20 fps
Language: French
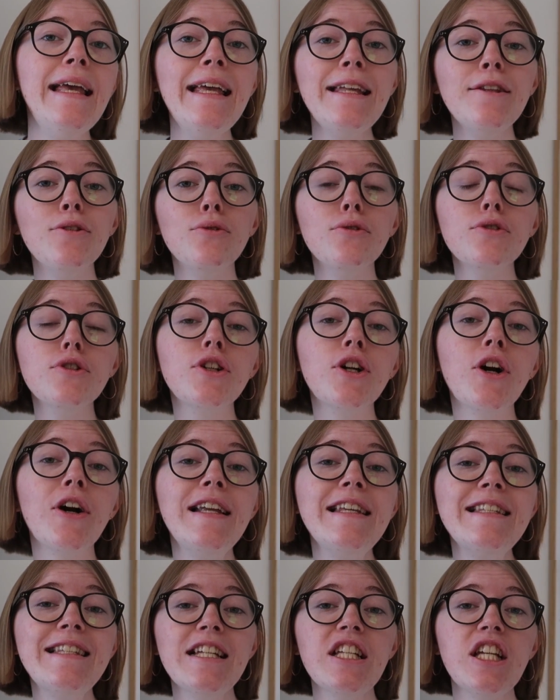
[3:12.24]
Et donc, quand
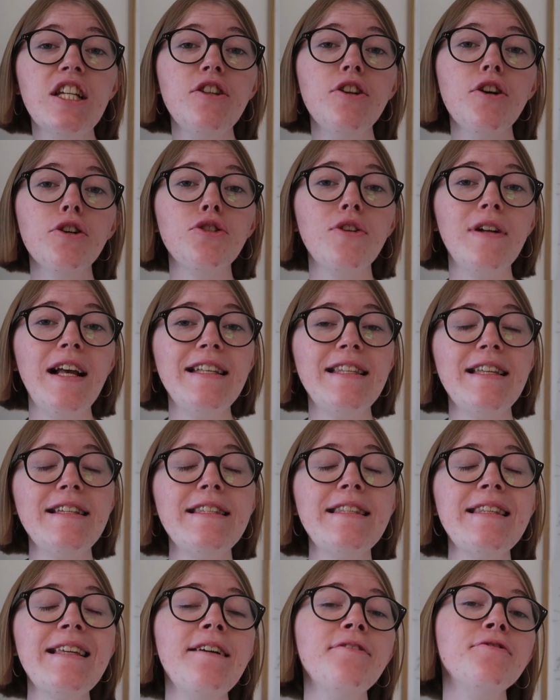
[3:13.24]
les ingénieurs de la
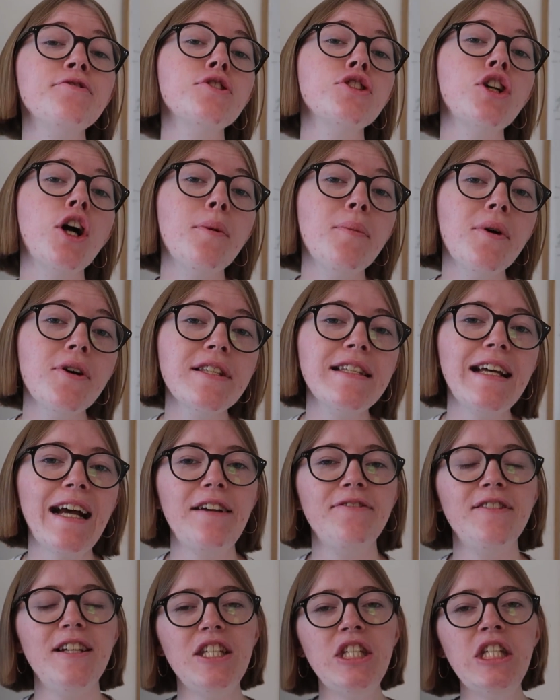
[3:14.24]
SNCF commencent à
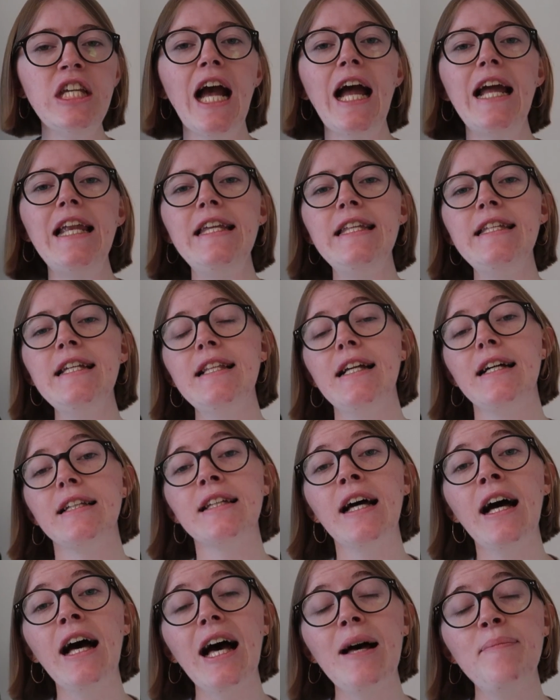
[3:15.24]
réfléchir à l'idée d'un train